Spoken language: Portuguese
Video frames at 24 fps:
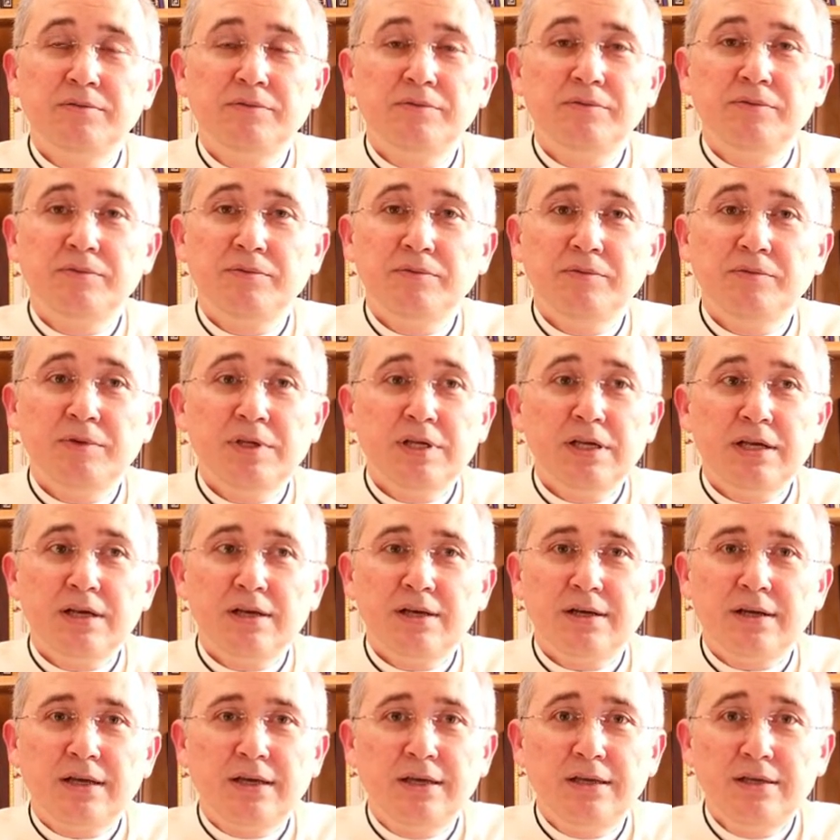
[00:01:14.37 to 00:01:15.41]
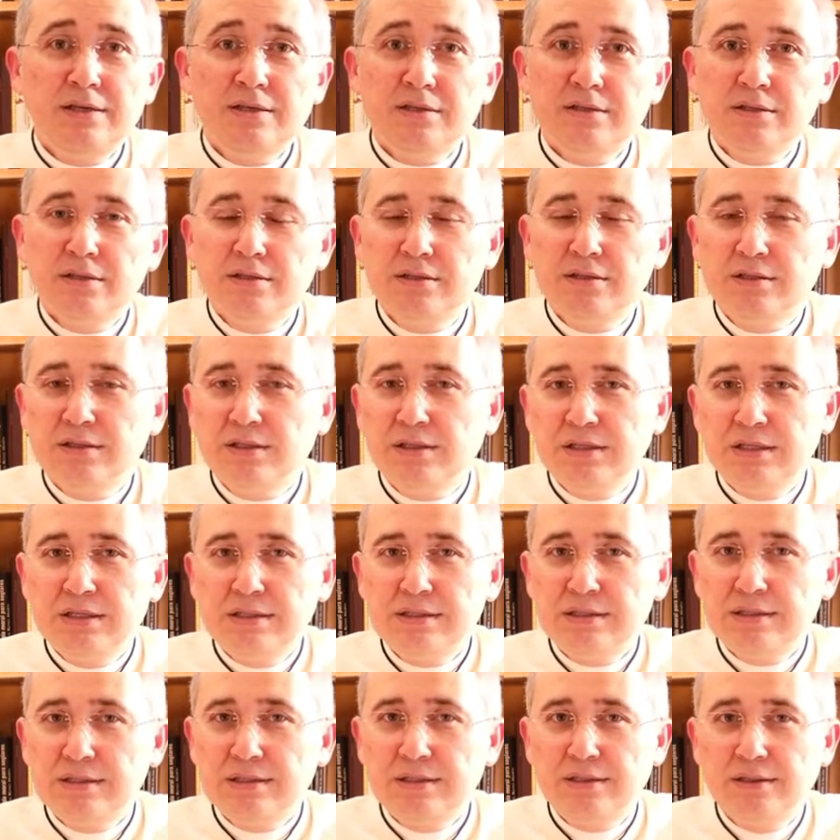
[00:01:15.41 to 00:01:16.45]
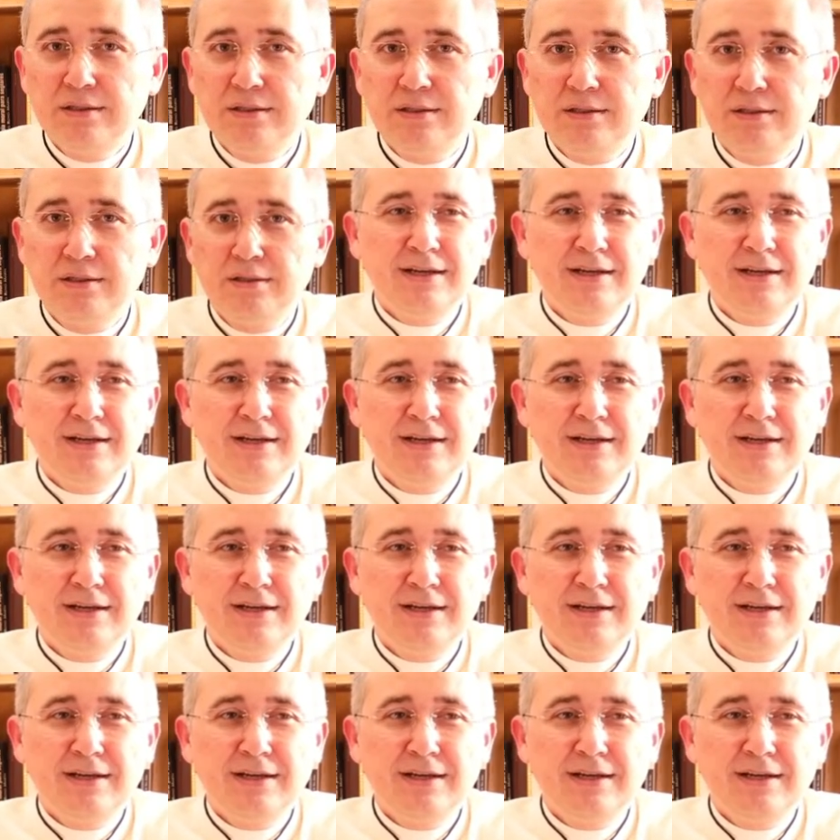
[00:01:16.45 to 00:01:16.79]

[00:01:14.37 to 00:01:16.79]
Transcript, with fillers: Vem cá, quem te disse?